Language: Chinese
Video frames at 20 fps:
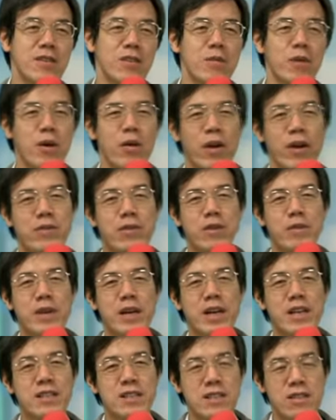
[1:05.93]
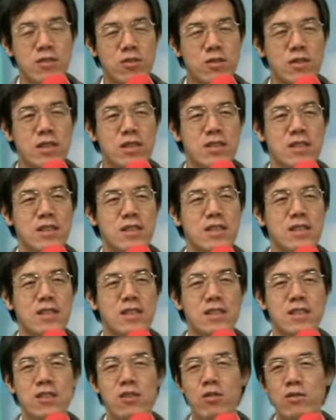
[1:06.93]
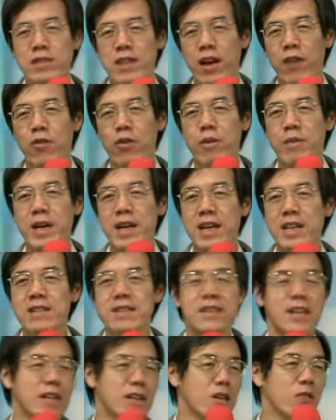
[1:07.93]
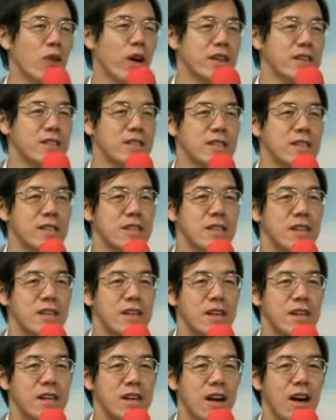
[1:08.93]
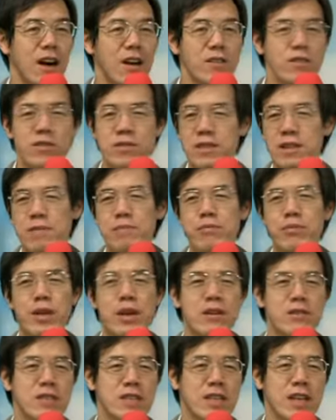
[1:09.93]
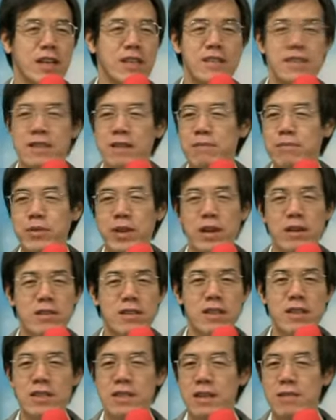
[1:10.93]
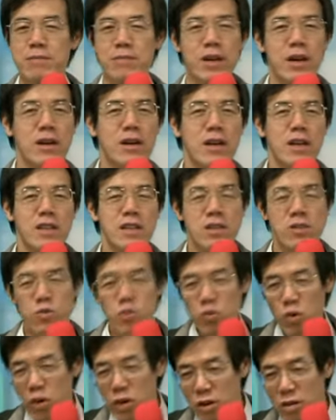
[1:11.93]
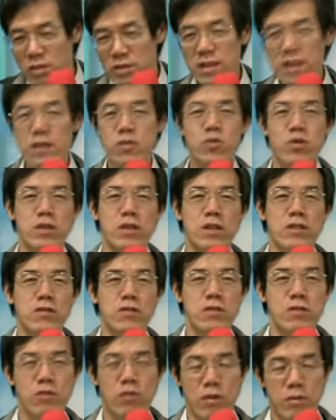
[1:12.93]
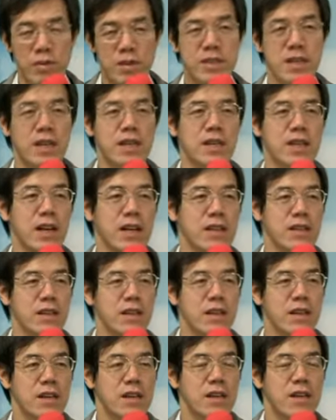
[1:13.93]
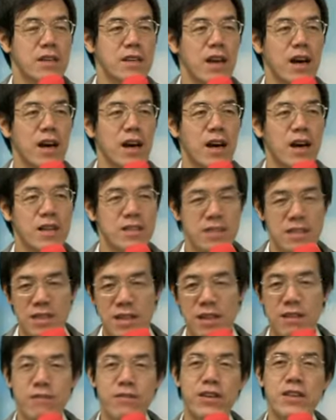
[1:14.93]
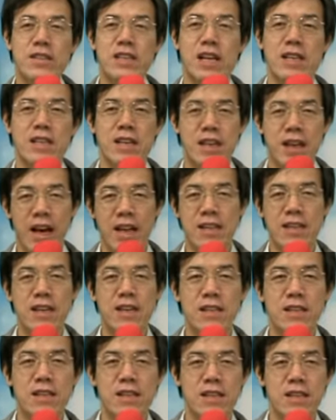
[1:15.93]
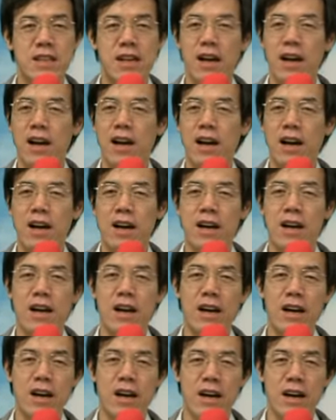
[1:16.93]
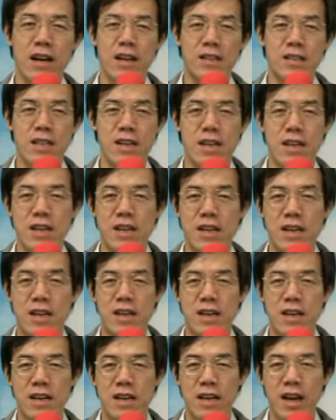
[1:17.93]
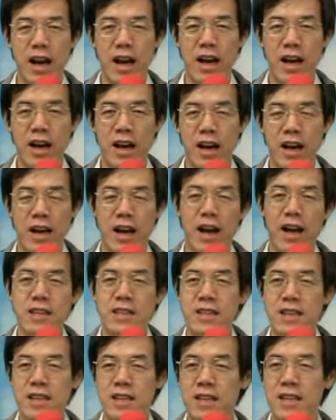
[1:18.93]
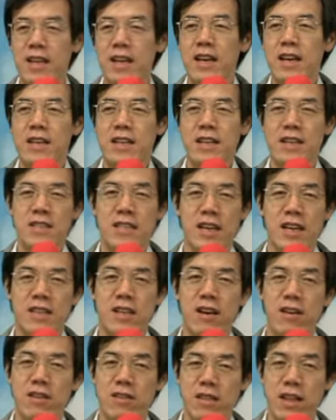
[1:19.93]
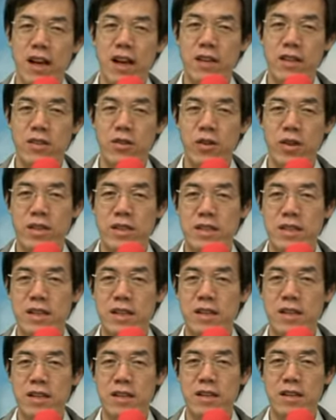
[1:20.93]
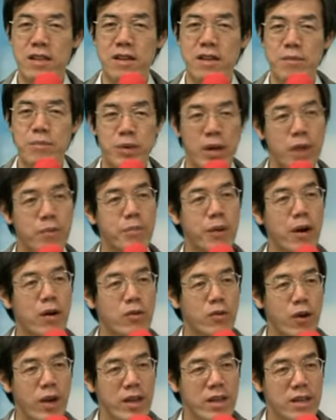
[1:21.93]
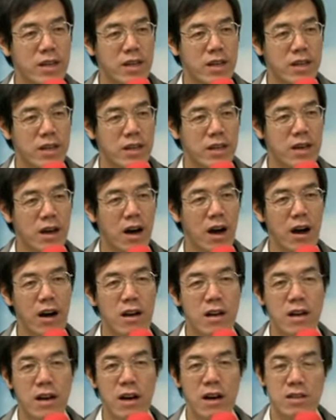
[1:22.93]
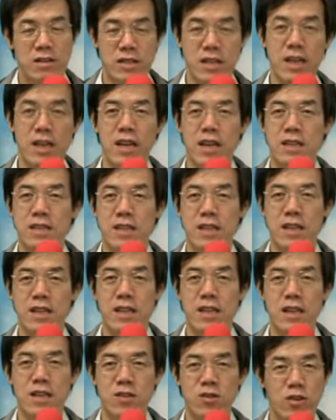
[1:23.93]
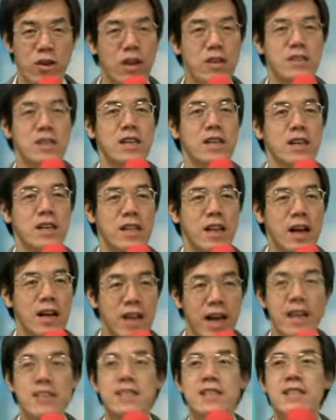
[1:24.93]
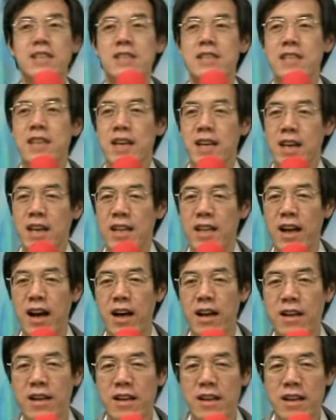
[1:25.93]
我们还原我们跟，就是其实都在我们跟神的关系。啊，因为神不要钱，神不要地，神不要那所有神做的就是我们这个人。那子莹分享的感恩，那啊这个呃啊安婷呃讲到他对神的呃、不要抱怨啊啊献给神了就要献给他甘心献给他。